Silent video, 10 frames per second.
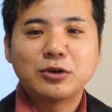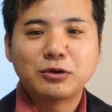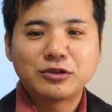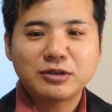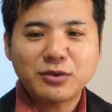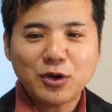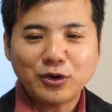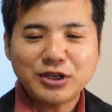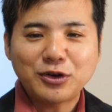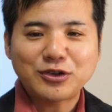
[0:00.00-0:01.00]
うつ
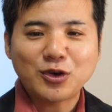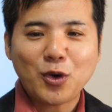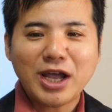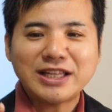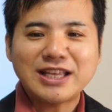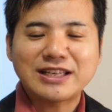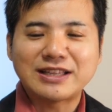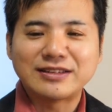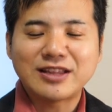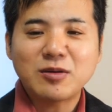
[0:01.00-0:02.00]
病による障害年
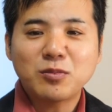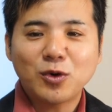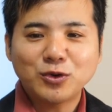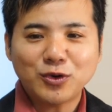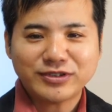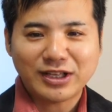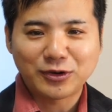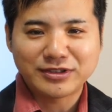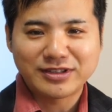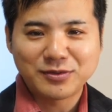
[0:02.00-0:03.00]
金専門の社
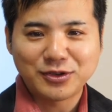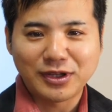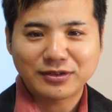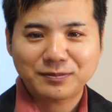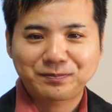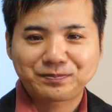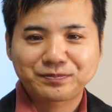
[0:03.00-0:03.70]
労士事務所です